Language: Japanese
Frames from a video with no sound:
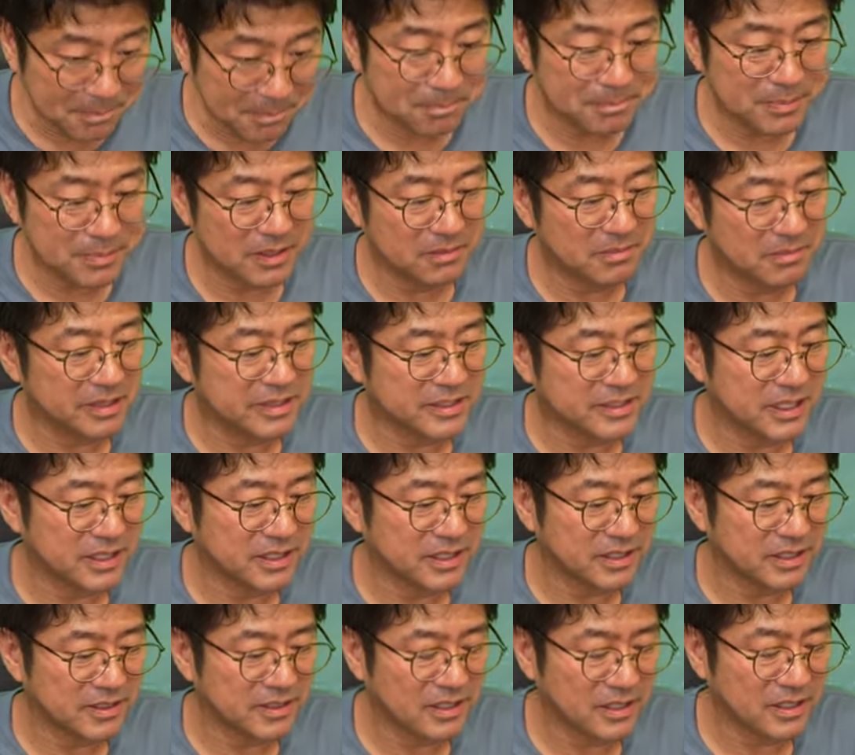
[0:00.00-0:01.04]
ピーメイさんで
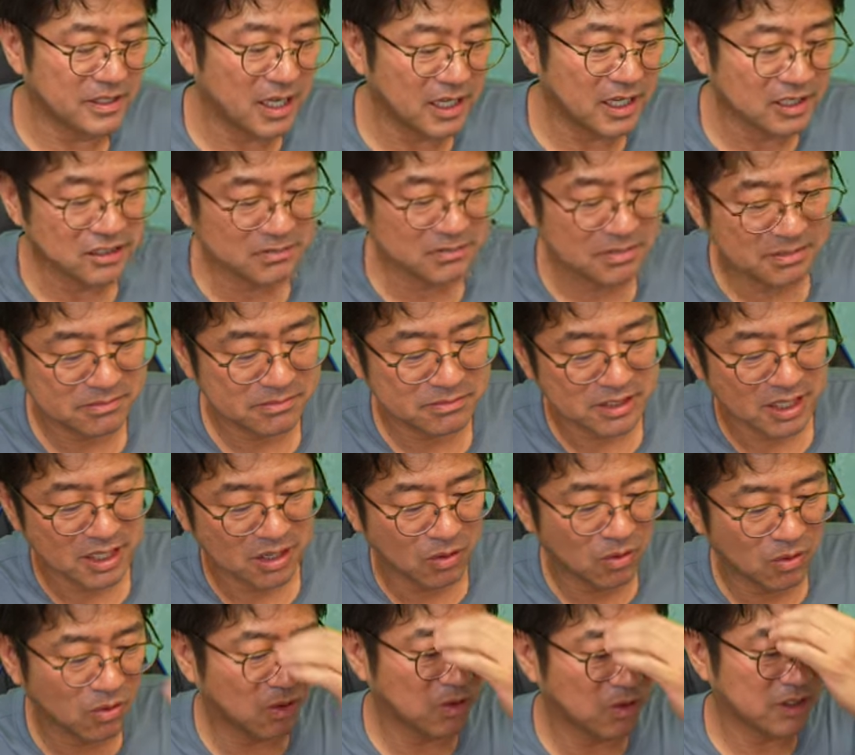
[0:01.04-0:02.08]
すね。白馬村
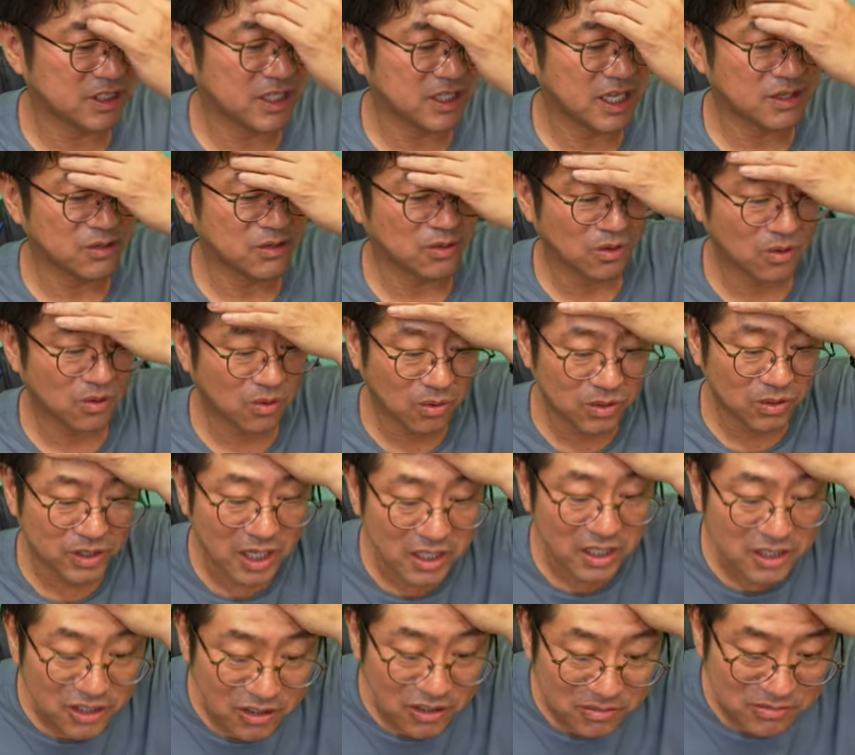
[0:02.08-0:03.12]
大出の、これなん
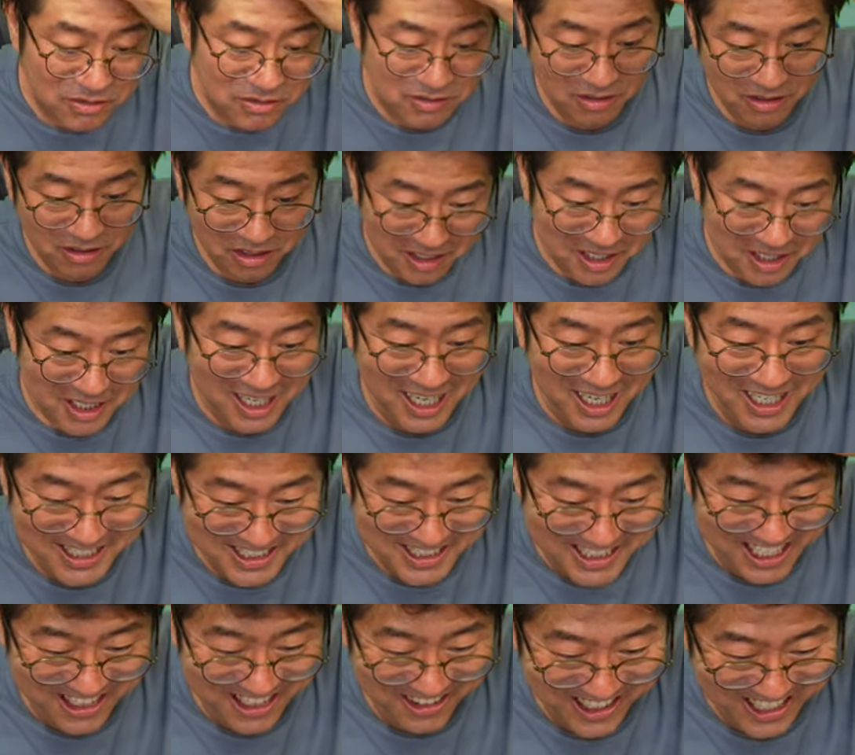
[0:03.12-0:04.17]
て読むの漢字
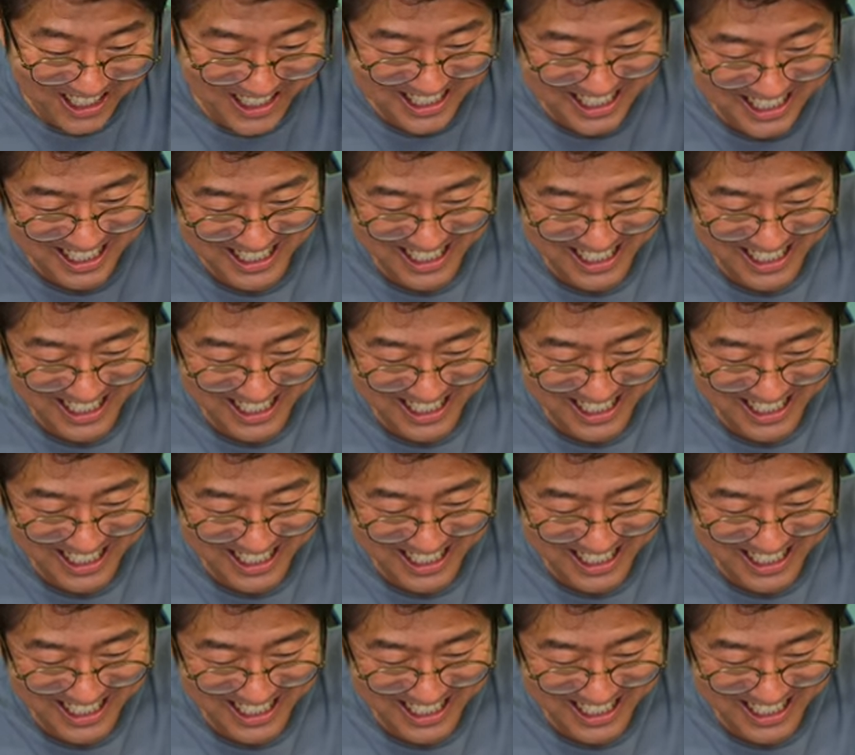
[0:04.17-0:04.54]
弱いから。